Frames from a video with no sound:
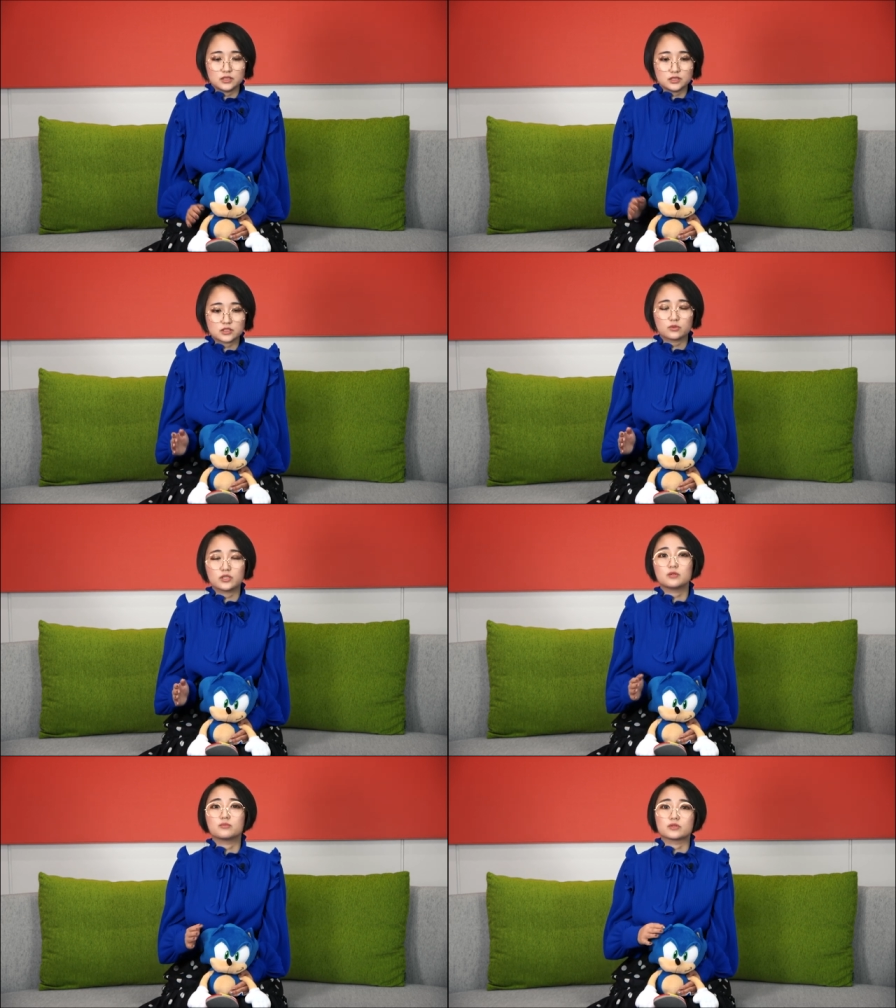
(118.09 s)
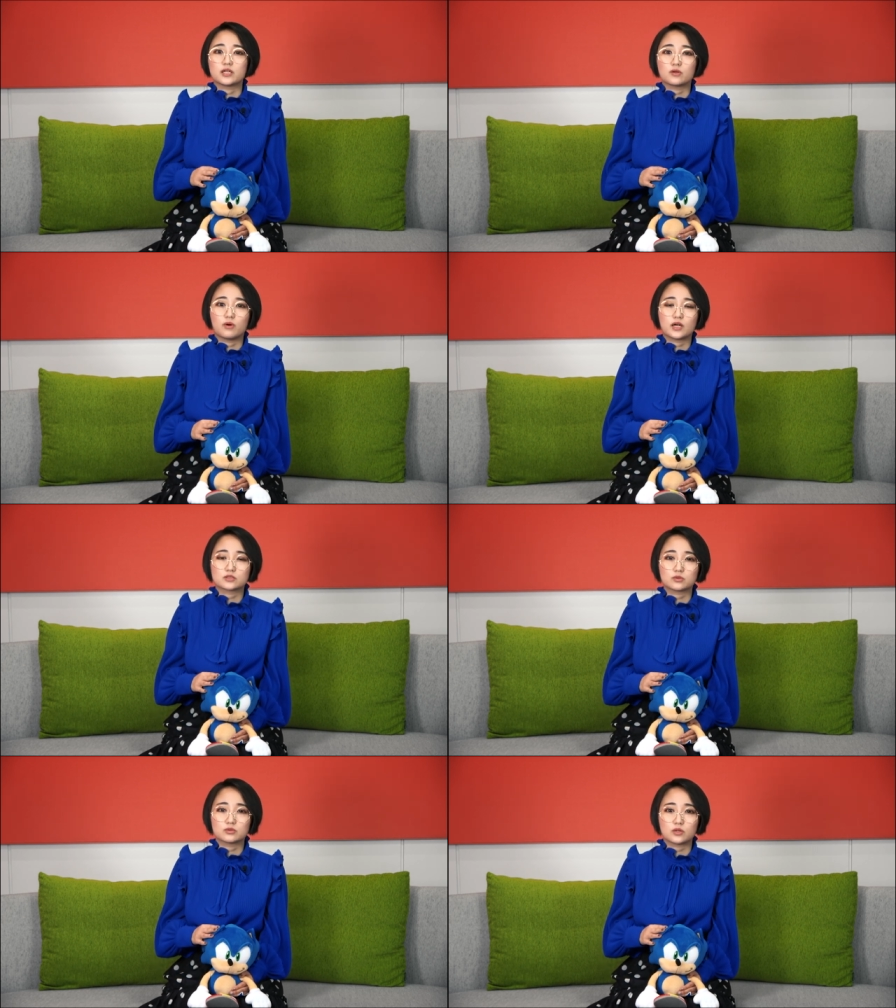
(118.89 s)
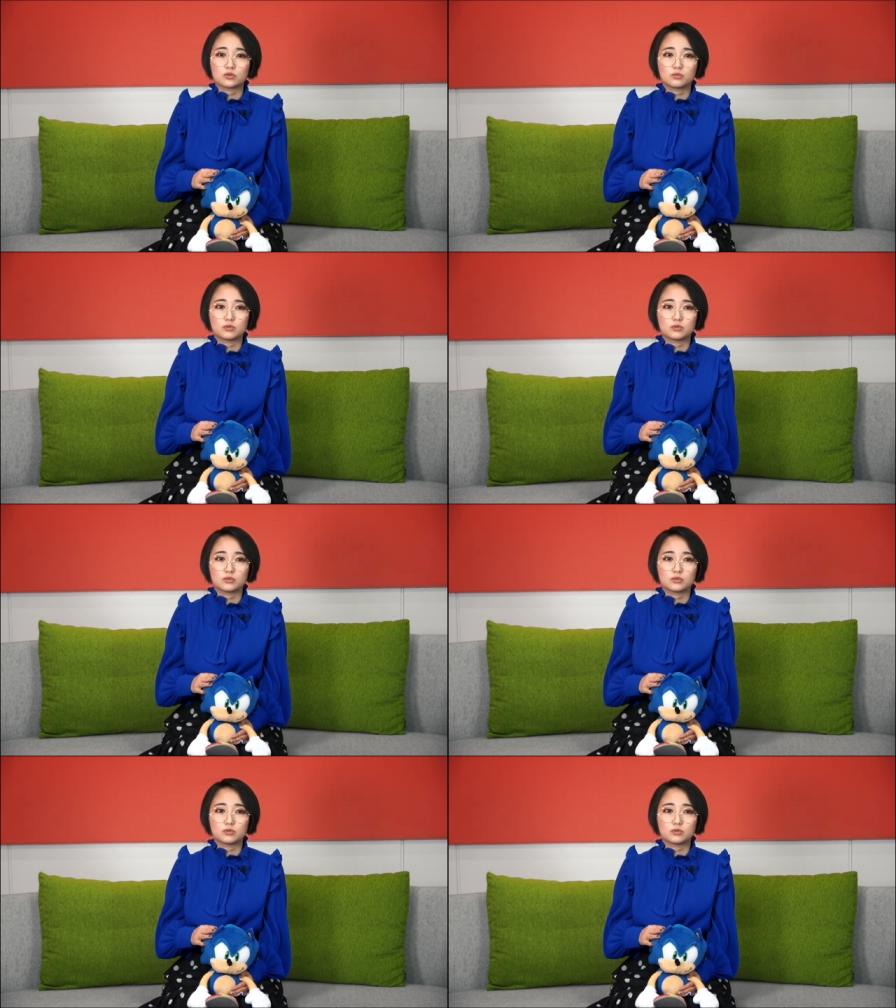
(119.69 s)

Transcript: 一度ゲームをねこう遊んだお友